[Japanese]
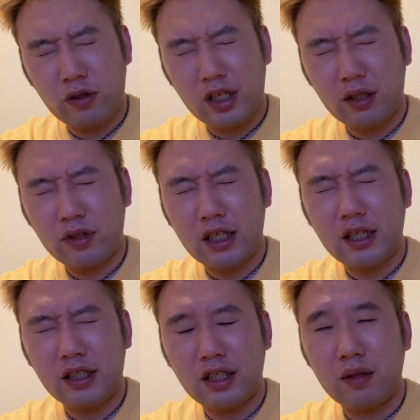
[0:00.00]
ロリアンの考
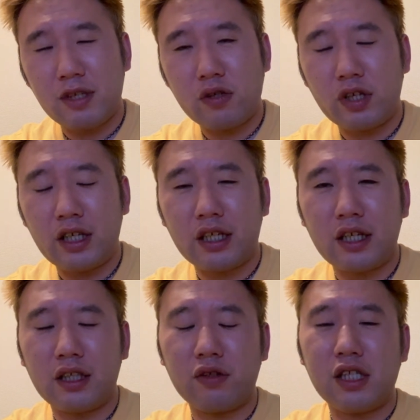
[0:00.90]
えたミソリアン計
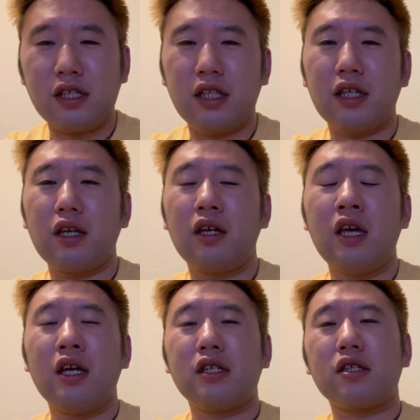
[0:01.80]
画について
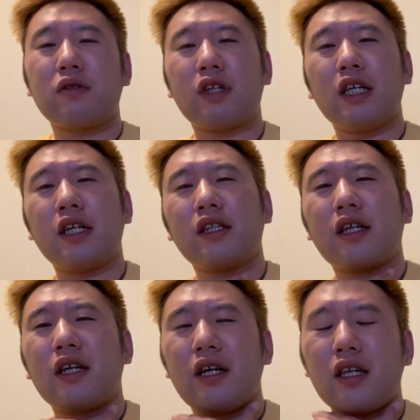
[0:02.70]
ずっと考えて
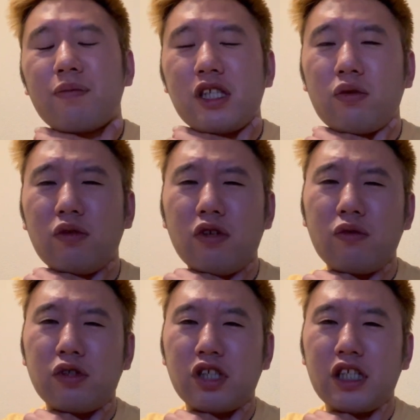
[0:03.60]
からやっぱその
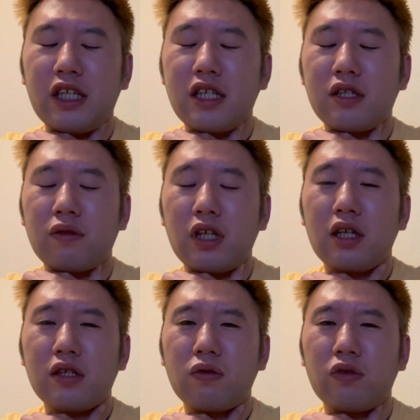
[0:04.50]
要素しかないんですよね
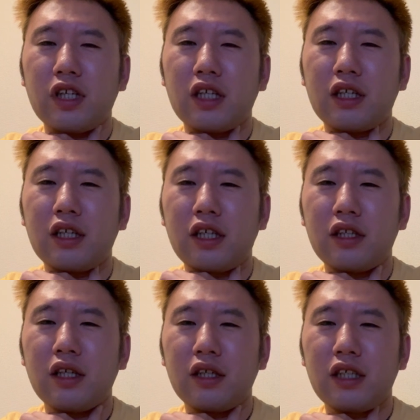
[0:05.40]
総合的に考え
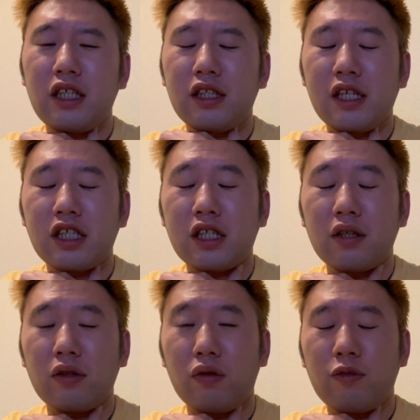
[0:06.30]
ていい点し
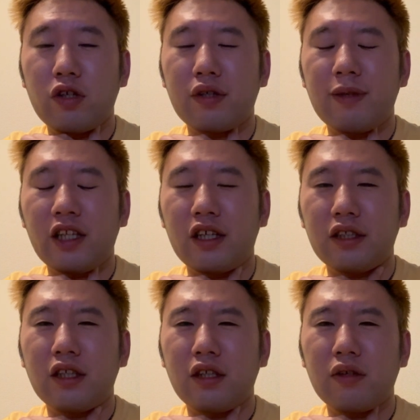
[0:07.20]
か思い浮かばなかっ
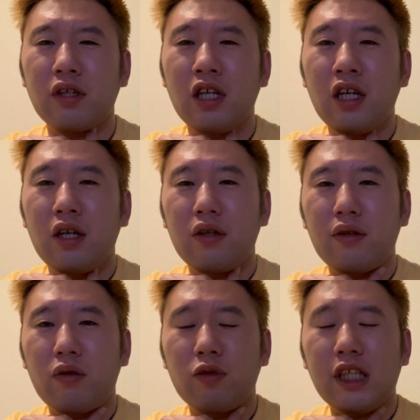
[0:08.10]
たっていう
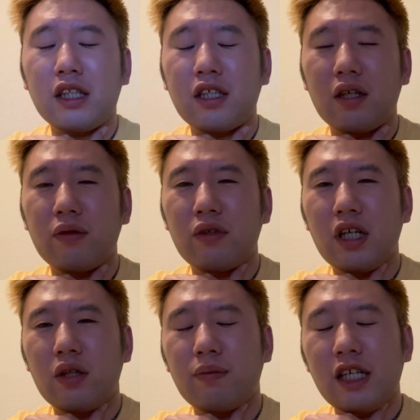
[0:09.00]
主だった
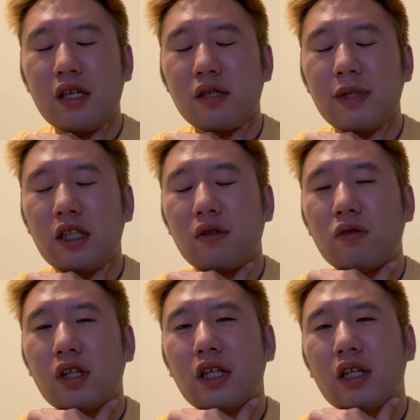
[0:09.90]
あのマイナス面っていうの
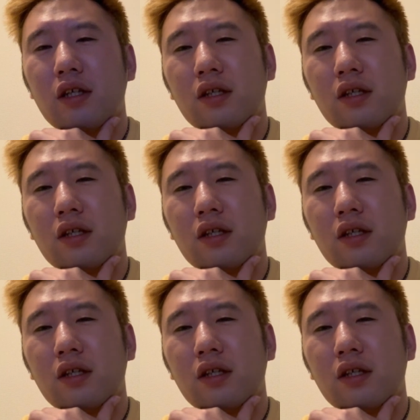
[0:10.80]
が